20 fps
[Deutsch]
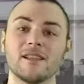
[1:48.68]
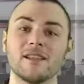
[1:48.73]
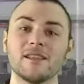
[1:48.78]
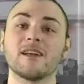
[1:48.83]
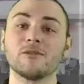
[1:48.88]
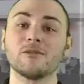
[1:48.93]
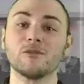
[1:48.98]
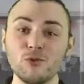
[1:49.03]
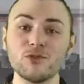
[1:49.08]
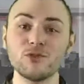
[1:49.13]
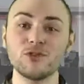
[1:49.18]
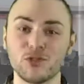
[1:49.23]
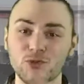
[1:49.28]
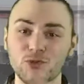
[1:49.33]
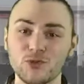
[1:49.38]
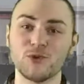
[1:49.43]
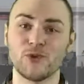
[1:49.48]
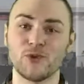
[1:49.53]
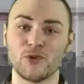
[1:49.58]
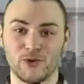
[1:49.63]
das gute
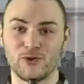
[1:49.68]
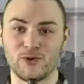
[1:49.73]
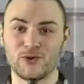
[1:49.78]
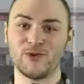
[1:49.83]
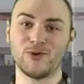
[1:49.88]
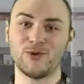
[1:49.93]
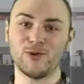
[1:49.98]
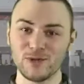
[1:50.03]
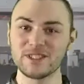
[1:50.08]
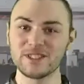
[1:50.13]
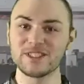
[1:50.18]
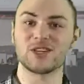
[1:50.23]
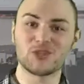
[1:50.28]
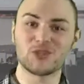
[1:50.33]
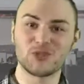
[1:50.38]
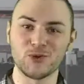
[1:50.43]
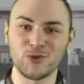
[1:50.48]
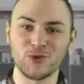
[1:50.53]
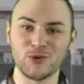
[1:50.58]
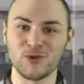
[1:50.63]
Studio, unser
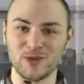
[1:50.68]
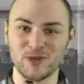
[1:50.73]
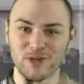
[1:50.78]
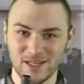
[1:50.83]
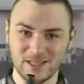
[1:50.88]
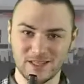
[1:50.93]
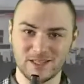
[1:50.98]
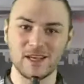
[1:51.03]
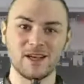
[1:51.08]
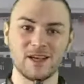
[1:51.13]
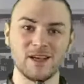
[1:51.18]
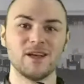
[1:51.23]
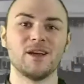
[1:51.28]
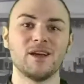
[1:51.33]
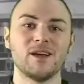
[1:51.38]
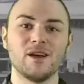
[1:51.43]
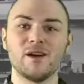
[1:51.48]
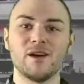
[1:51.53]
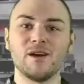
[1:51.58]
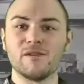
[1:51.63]
Studio, das
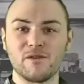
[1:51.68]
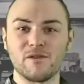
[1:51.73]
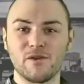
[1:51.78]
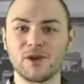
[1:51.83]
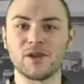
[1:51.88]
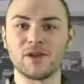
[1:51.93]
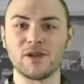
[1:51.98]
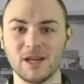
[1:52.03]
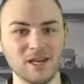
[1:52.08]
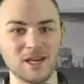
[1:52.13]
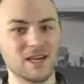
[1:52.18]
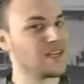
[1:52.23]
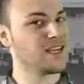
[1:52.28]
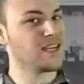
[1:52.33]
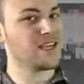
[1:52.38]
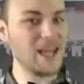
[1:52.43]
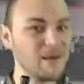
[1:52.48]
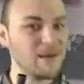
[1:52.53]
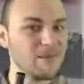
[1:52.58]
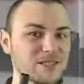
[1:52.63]
von
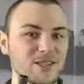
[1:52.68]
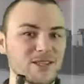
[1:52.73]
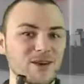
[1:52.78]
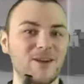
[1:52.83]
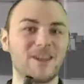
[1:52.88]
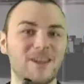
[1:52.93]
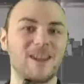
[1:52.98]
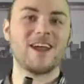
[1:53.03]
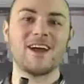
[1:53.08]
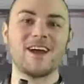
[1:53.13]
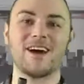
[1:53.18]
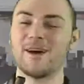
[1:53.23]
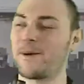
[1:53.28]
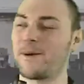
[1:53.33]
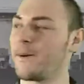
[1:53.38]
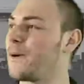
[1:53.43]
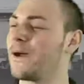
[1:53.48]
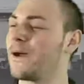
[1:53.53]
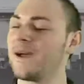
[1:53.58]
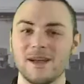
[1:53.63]
Games on Air,
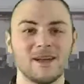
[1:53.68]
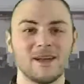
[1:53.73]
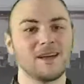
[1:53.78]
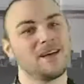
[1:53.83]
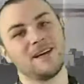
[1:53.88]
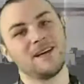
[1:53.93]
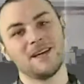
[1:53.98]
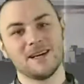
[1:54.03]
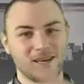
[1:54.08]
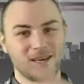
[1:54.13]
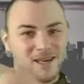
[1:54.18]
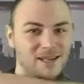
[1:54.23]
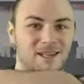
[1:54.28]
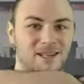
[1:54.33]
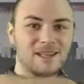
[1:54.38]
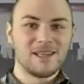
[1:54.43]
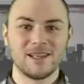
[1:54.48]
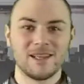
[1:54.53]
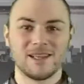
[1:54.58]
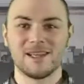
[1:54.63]

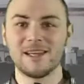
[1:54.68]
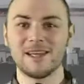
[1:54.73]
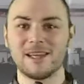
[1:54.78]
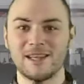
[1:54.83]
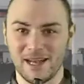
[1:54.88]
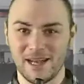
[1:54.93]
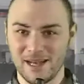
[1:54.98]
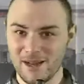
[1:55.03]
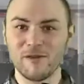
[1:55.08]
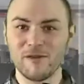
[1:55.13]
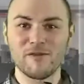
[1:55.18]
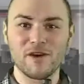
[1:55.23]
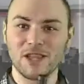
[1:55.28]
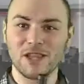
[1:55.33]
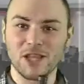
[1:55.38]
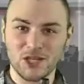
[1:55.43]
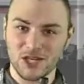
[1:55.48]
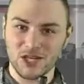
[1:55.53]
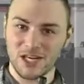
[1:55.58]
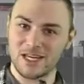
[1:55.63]
liegt leider auf
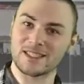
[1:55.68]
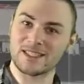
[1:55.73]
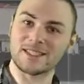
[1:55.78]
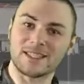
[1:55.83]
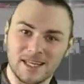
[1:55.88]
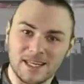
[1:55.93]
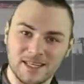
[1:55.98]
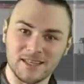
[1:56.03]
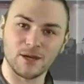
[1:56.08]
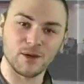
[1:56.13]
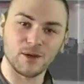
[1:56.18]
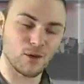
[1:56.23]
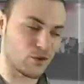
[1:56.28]
einer Straßenseite.